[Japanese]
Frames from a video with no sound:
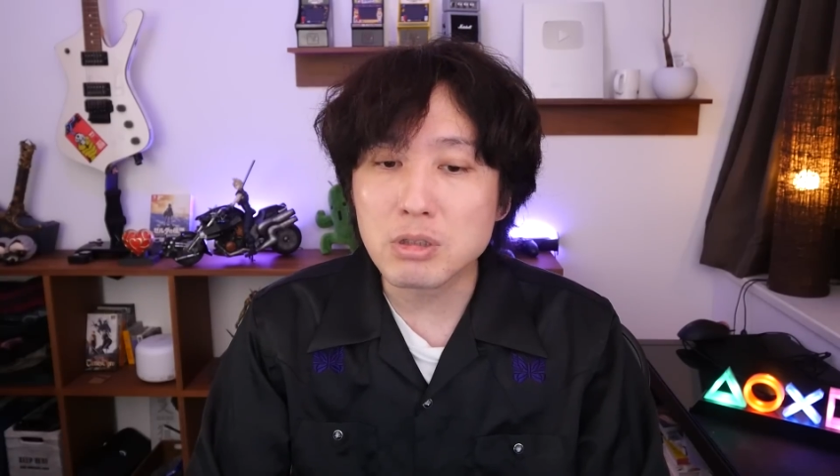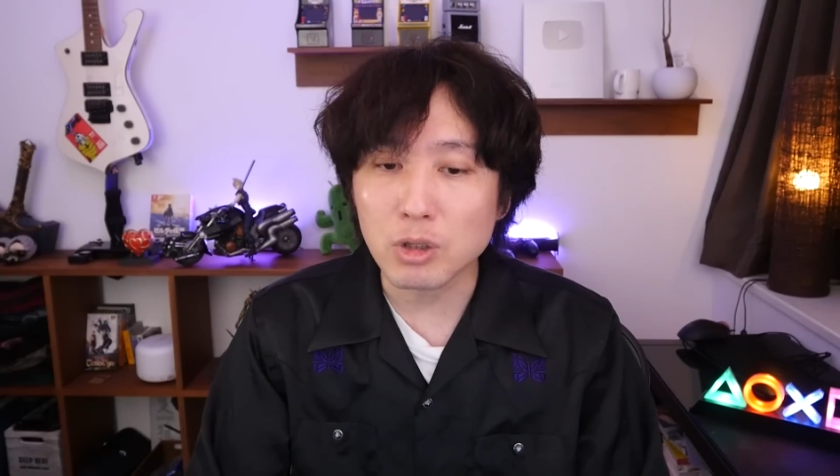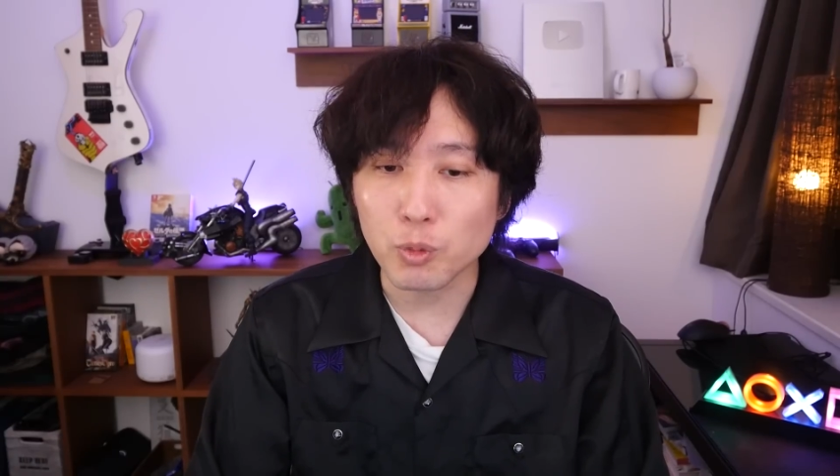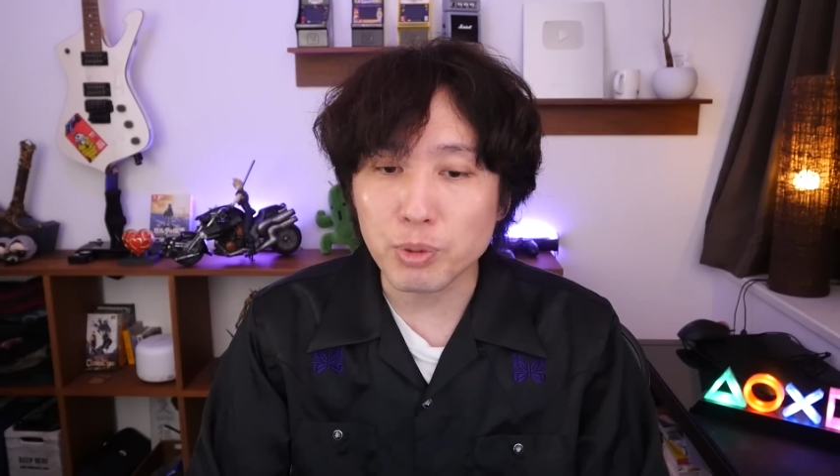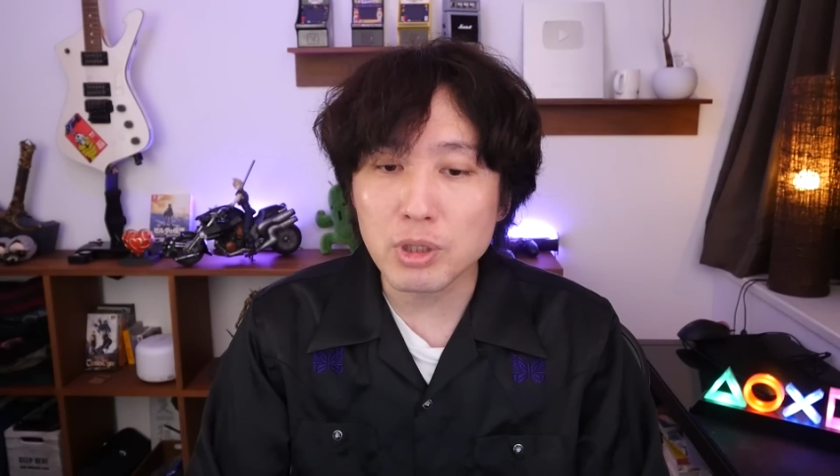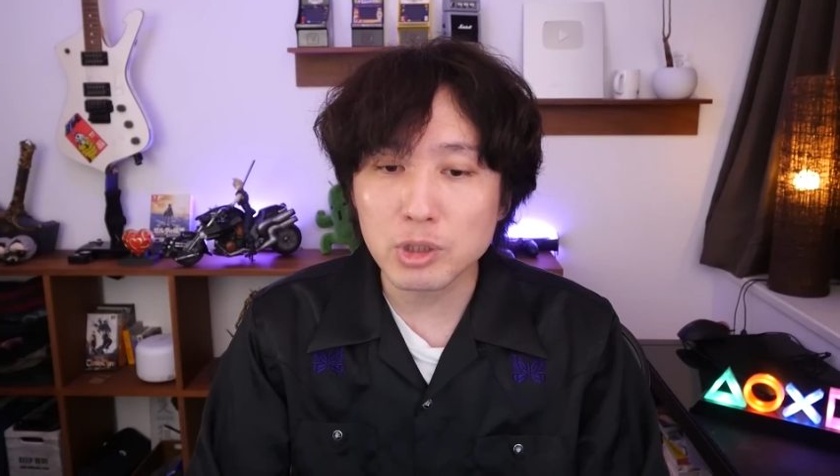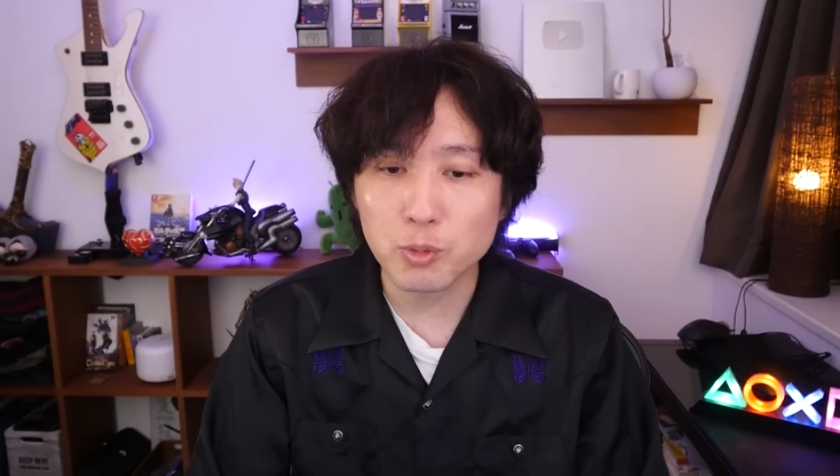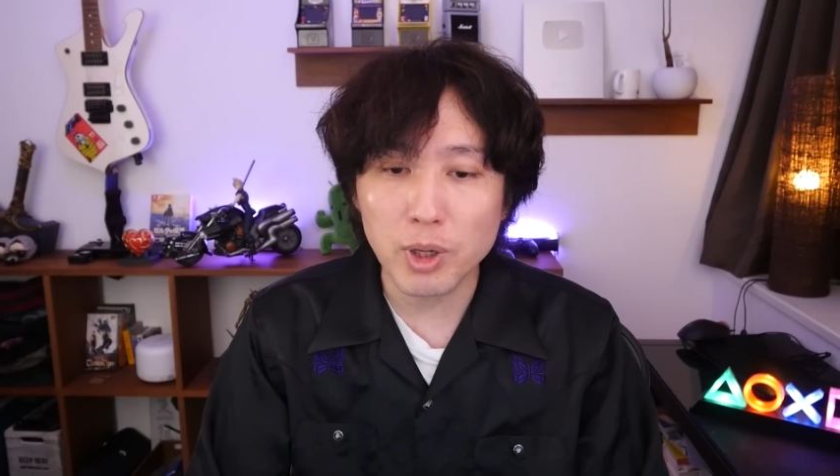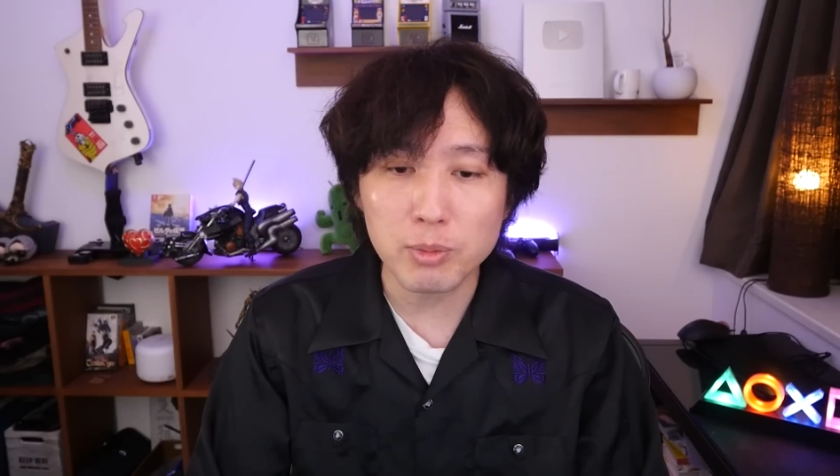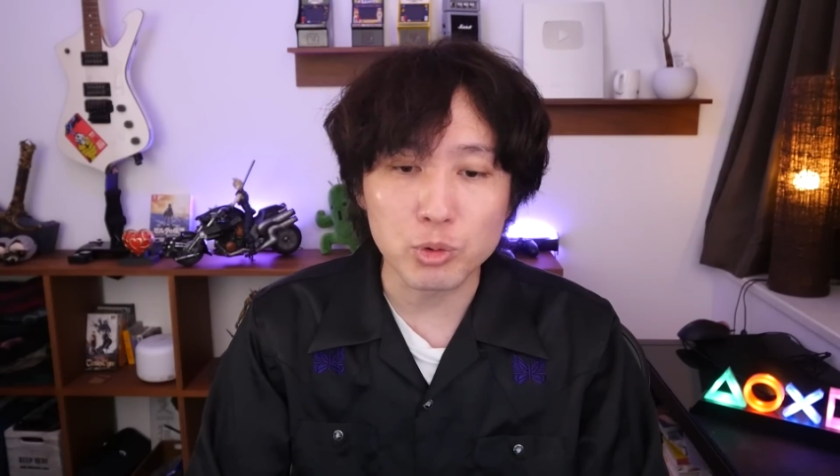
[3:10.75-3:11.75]
在の
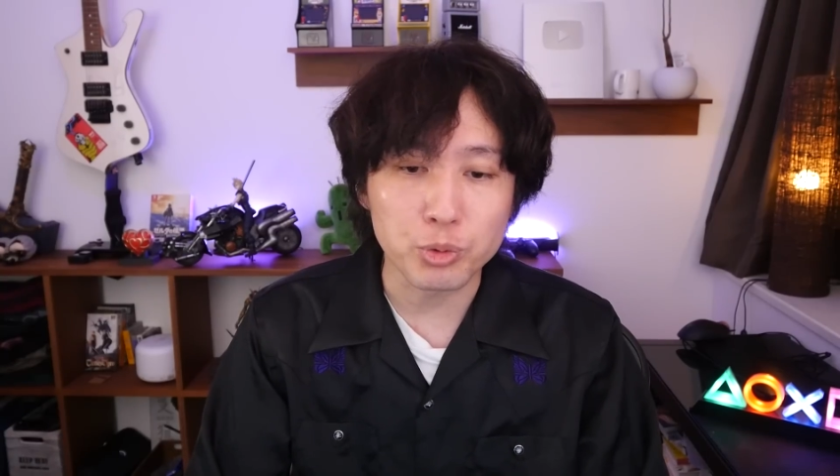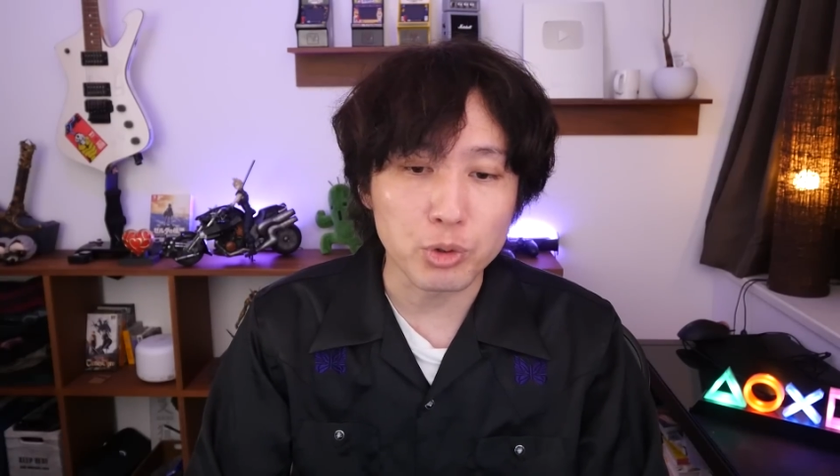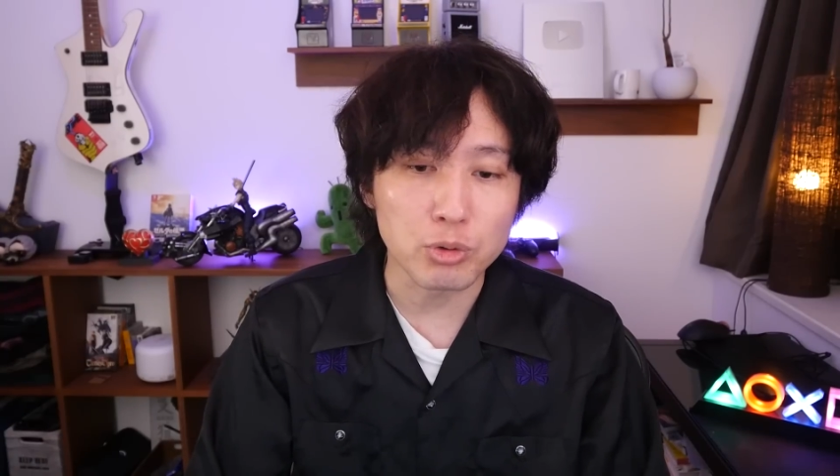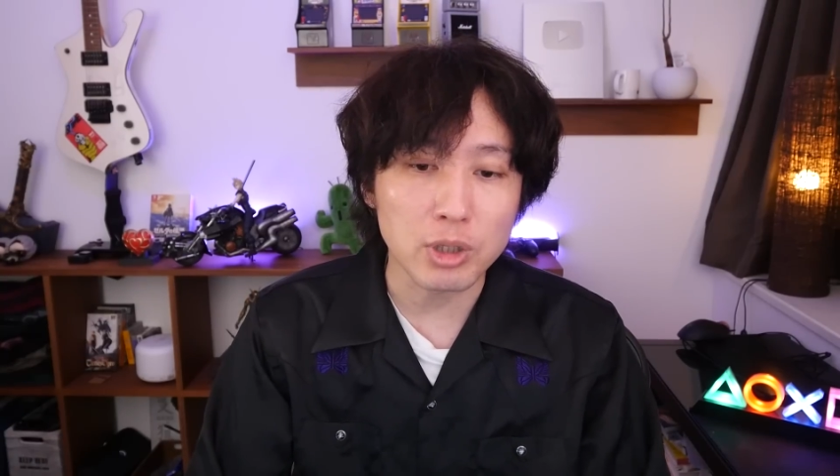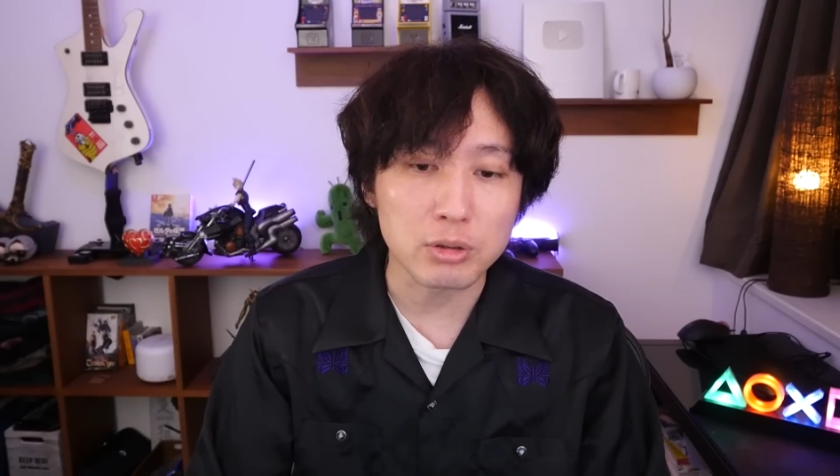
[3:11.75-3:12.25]
PS5 の普及台